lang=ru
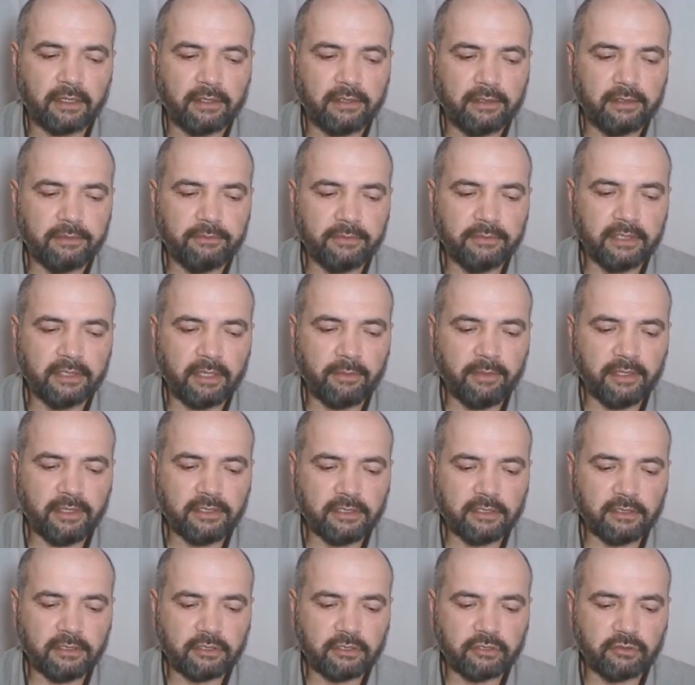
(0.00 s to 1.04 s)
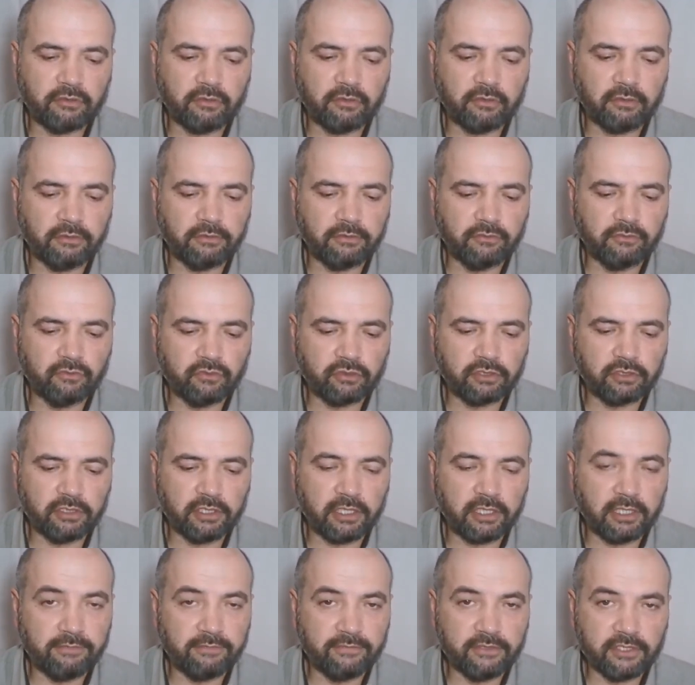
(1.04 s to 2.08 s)
Мы наметили, что
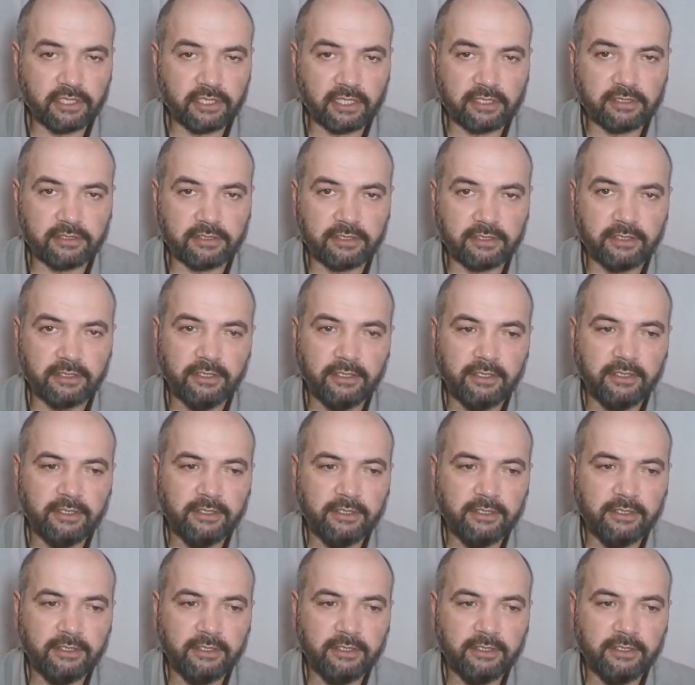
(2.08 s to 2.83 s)
нужно отвечать